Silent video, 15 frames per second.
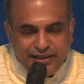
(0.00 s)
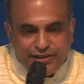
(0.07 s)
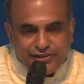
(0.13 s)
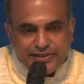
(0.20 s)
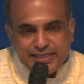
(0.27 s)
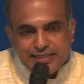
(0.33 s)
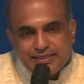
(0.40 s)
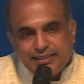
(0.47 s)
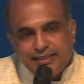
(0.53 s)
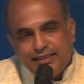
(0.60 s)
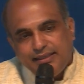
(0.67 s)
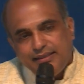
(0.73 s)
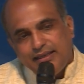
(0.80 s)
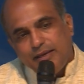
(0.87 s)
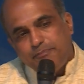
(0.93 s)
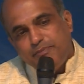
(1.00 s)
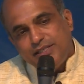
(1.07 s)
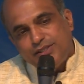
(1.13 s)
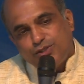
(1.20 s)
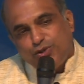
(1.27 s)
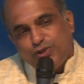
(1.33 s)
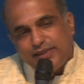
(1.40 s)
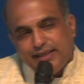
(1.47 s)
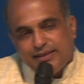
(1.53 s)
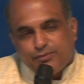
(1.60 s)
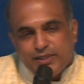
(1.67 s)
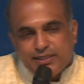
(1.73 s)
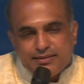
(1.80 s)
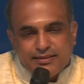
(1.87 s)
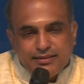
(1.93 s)
इंटरेस्टिंग एपिसोड दैट
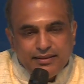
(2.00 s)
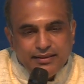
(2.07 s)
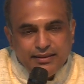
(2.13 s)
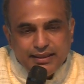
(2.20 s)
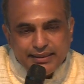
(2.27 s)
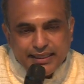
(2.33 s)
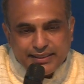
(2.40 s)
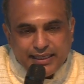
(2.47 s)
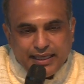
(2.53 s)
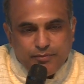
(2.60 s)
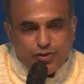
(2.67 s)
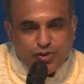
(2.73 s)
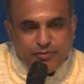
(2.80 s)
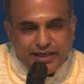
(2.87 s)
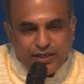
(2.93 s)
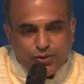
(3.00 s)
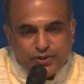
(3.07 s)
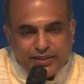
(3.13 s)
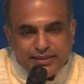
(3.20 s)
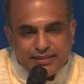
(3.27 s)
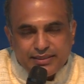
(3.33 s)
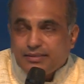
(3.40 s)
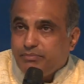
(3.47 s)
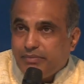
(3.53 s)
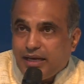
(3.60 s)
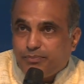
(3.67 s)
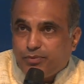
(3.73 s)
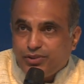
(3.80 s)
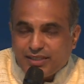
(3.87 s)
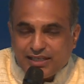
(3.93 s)
वॉज दैट केम टू माई नोटिस मैं
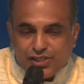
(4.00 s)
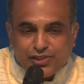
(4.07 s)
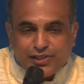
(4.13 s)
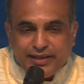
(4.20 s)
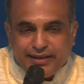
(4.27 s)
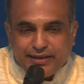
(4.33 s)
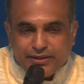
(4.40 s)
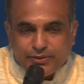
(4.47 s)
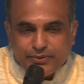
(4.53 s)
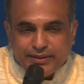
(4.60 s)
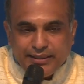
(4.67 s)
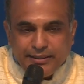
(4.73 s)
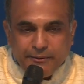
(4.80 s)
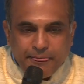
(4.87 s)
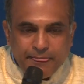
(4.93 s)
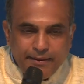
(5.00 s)
आपको जरा शेयर करूंगा